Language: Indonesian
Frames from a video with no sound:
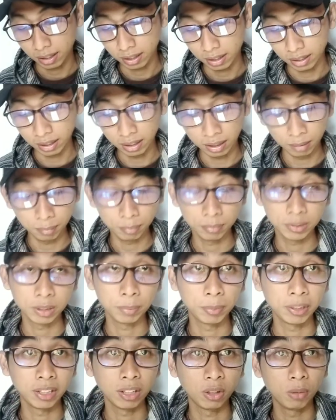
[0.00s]
um,
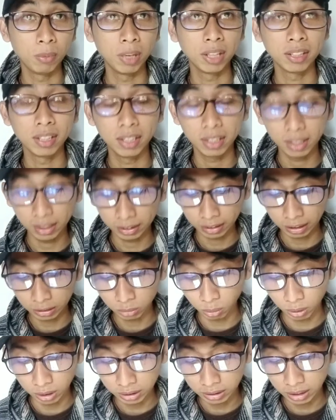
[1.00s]
seperti aku bilang tadi kertas
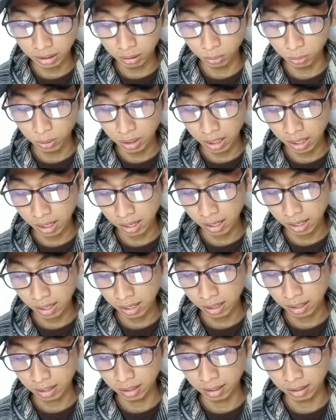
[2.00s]
tulis dan juga
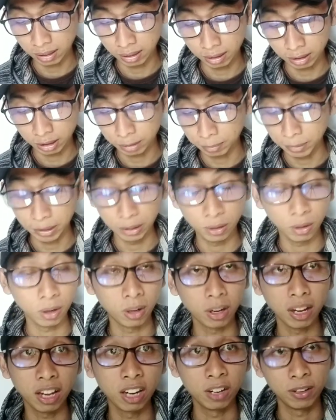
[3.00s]
uh,
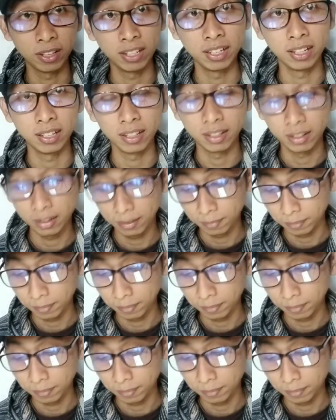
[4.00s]
spidol kalau ada.